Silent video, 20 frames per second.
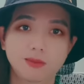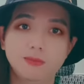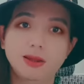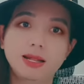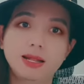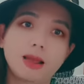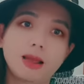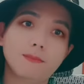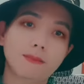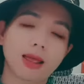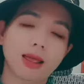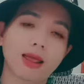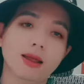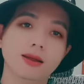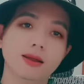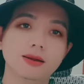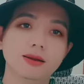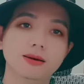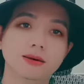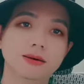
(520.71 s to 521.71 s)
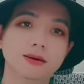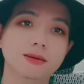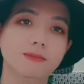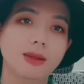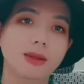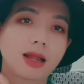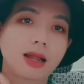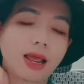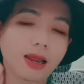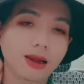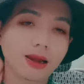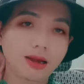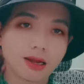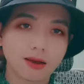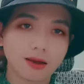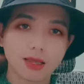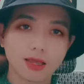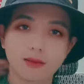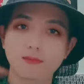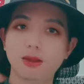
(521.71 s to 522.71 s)
mình làm ăn được mình ấy
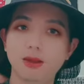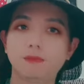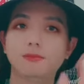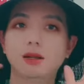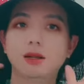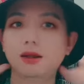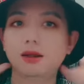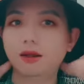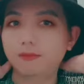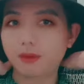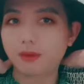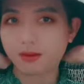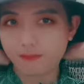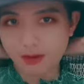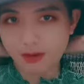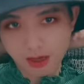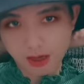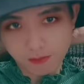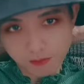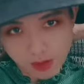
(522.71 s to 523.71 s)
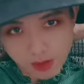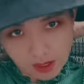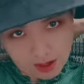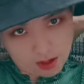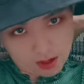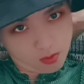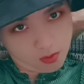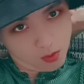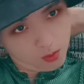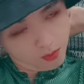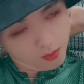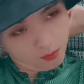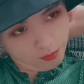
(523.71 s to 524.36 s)
đâu thì mình mình mình mình đóng nhiều